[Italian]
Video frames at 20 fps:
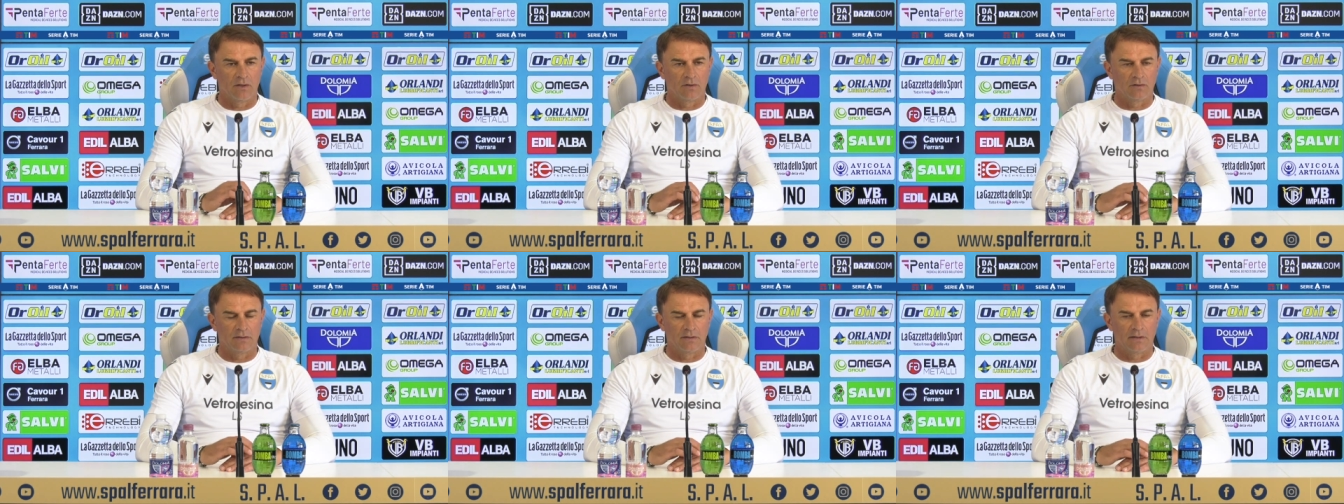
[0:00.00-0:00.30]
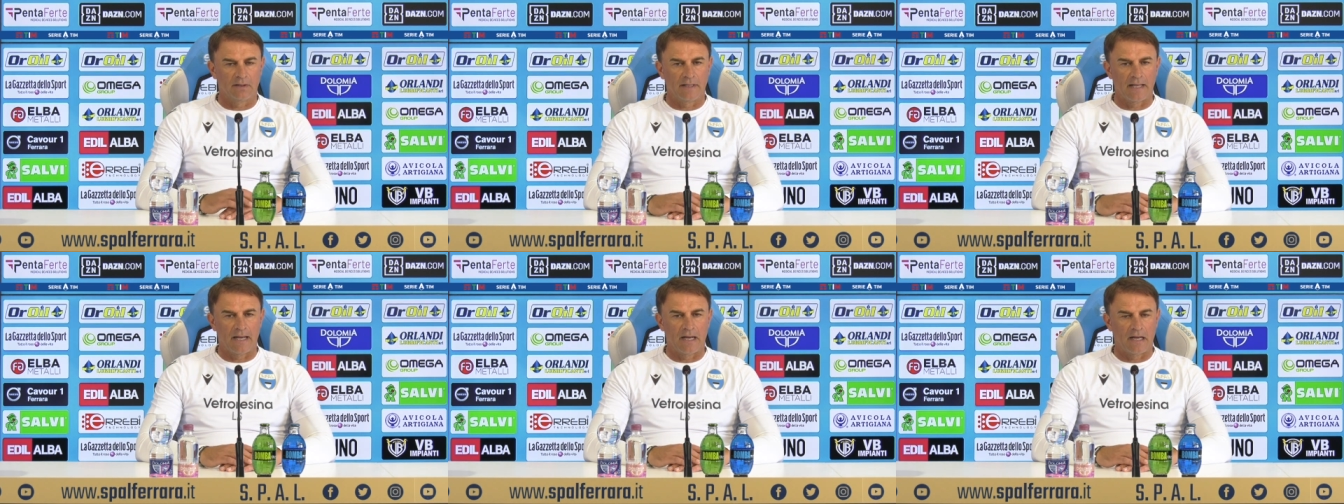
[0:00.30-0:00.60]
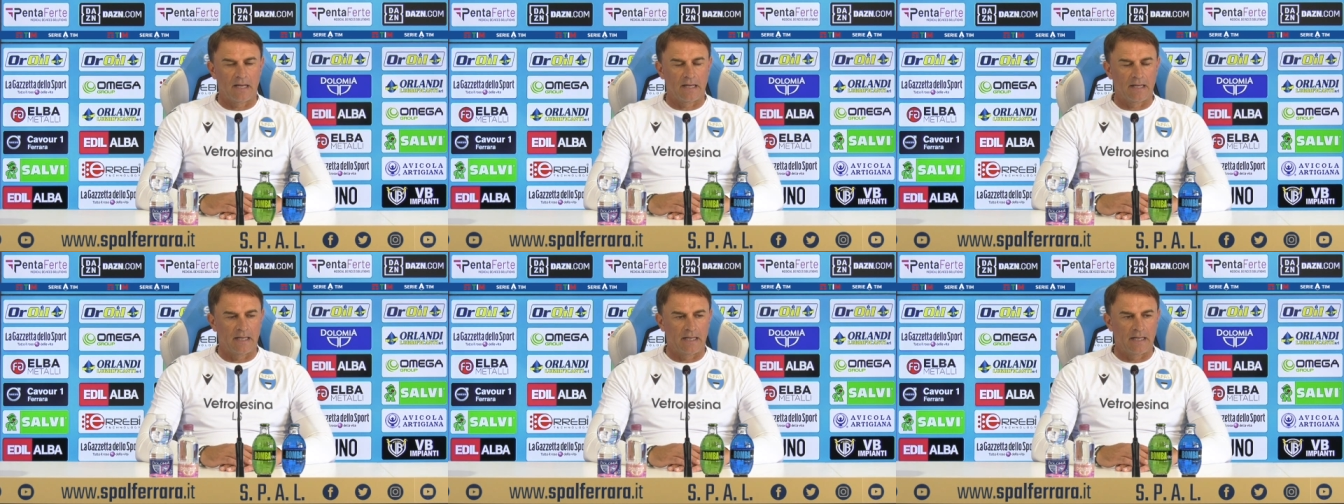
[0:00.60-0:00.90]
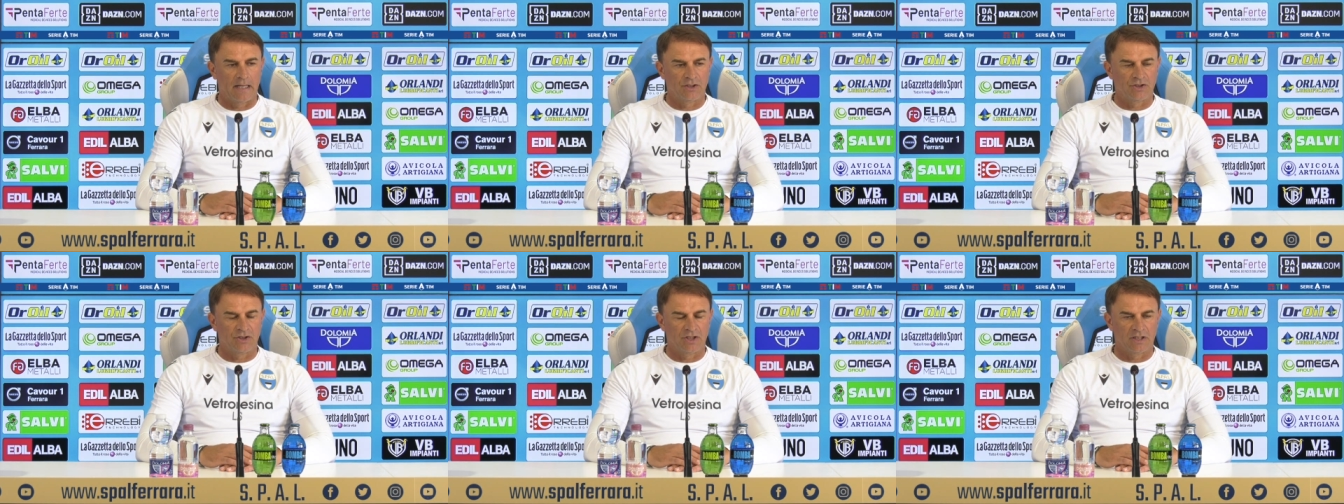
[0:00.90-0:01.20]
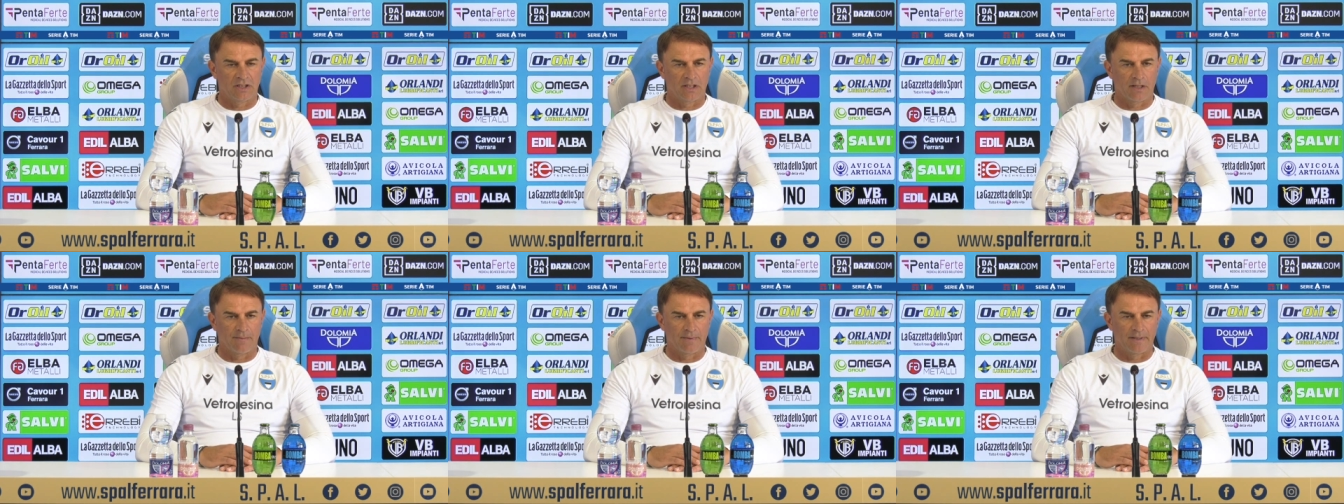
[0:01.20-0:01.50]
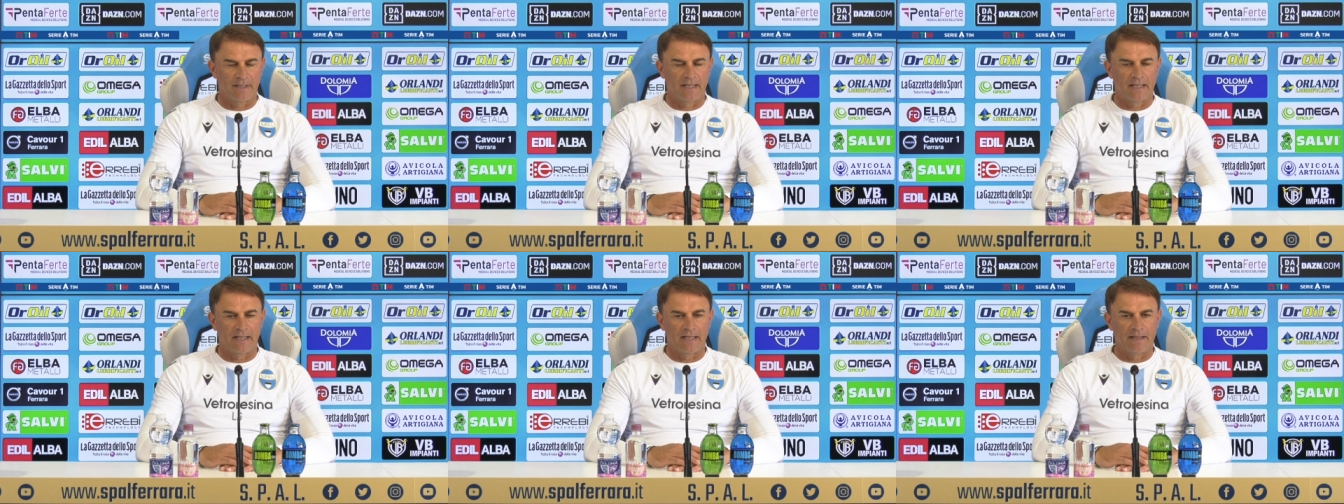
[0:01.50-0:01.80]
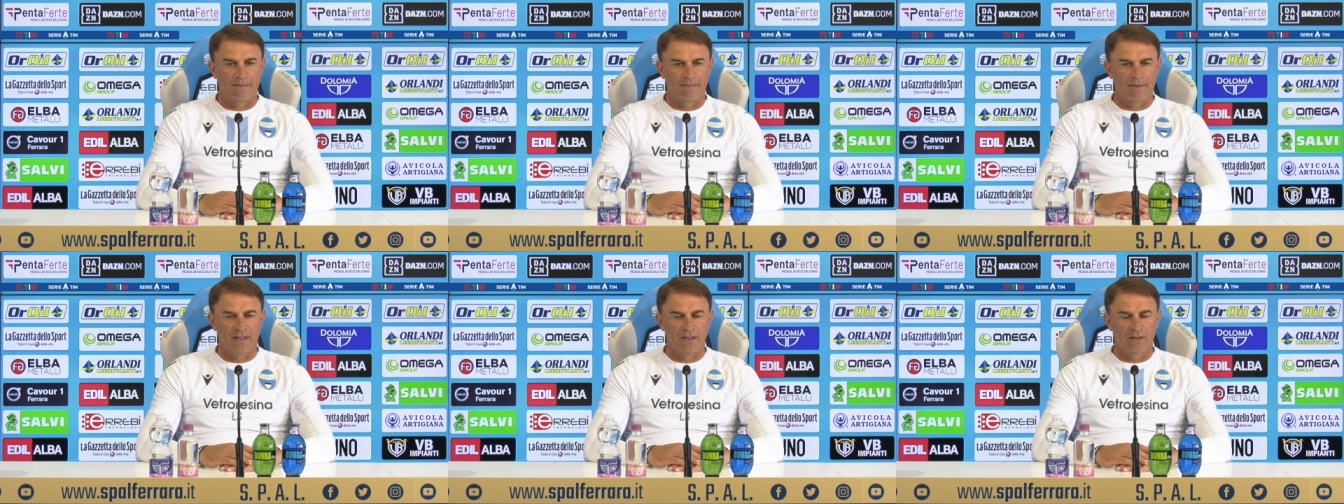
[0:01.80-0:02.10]
continuità a certi tipi di
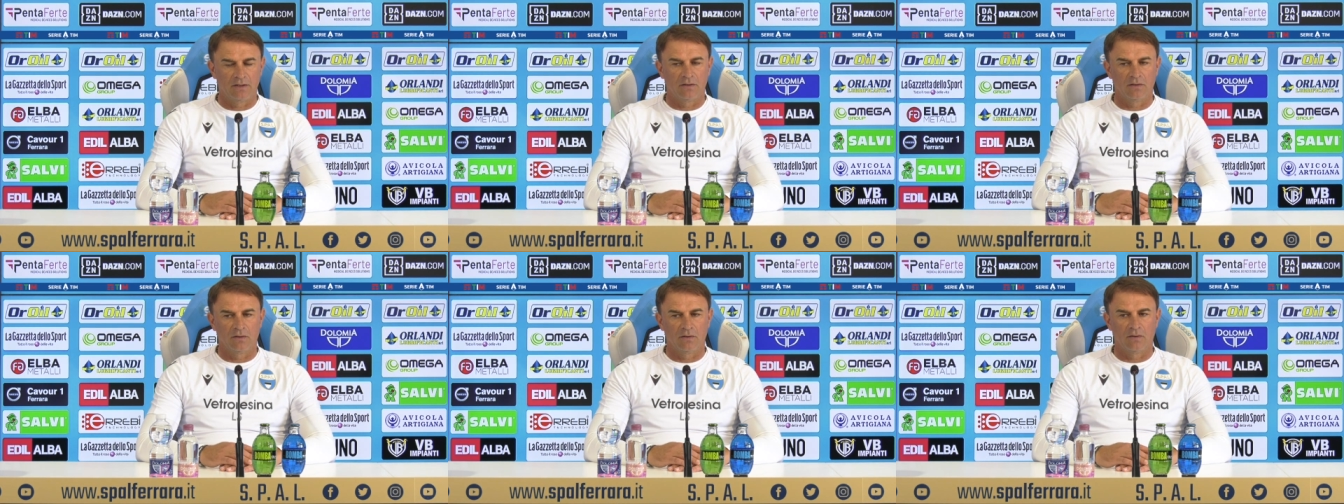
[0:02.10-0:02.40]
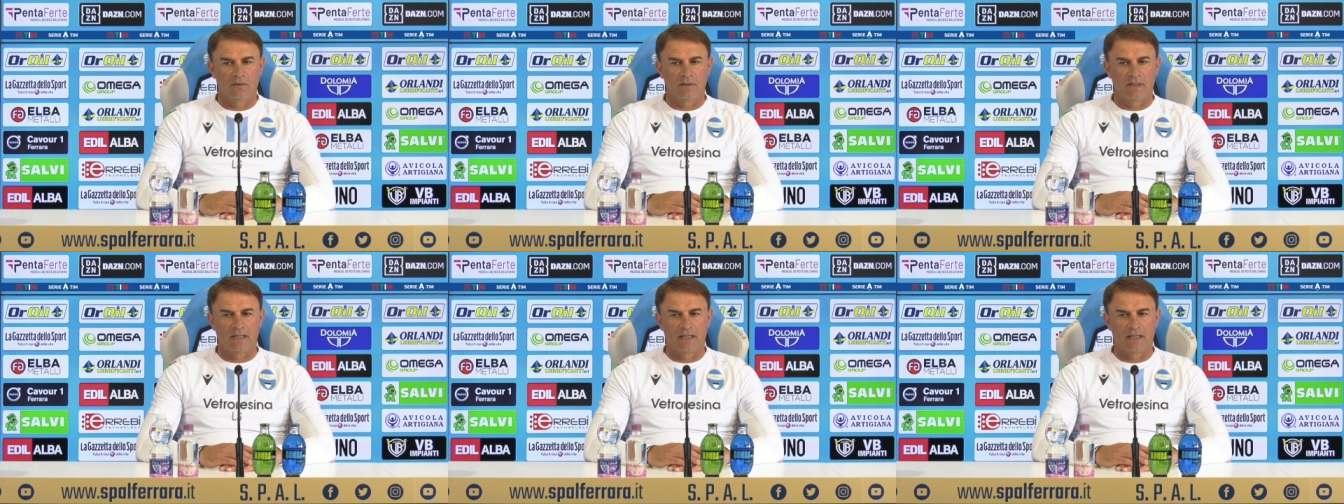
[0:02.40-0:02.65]
allenamento,